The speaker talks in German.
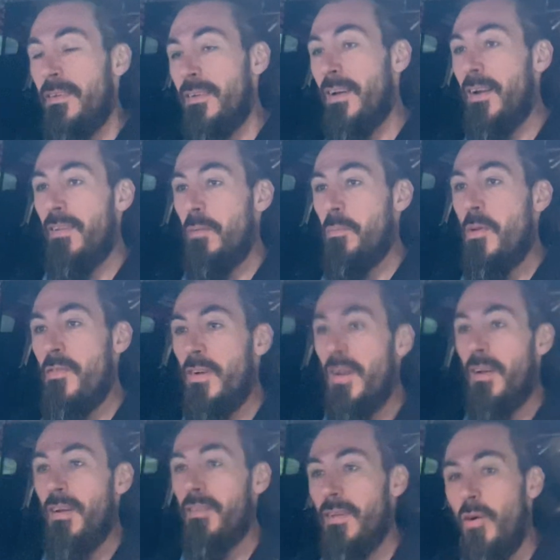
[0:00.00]
Ja, das hat mir
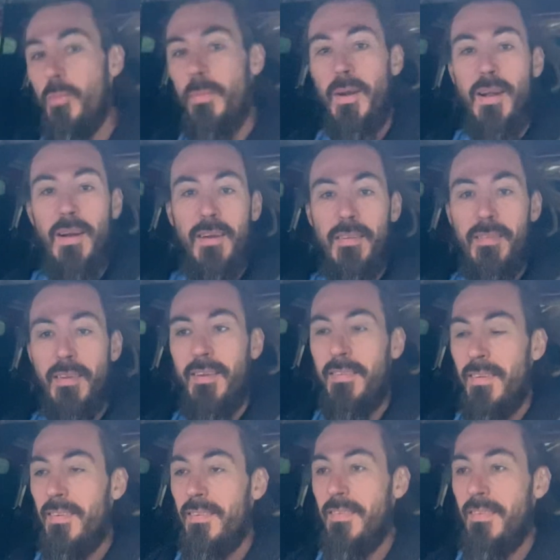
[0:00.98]
wieder das Arabella
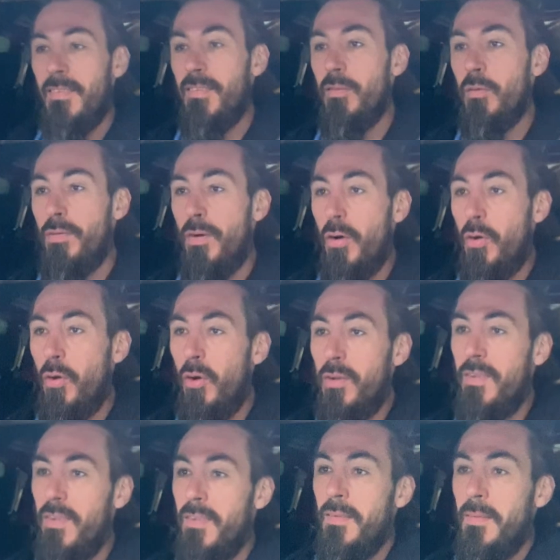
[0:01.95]
gezeigt. Echt, das ist so verrückt.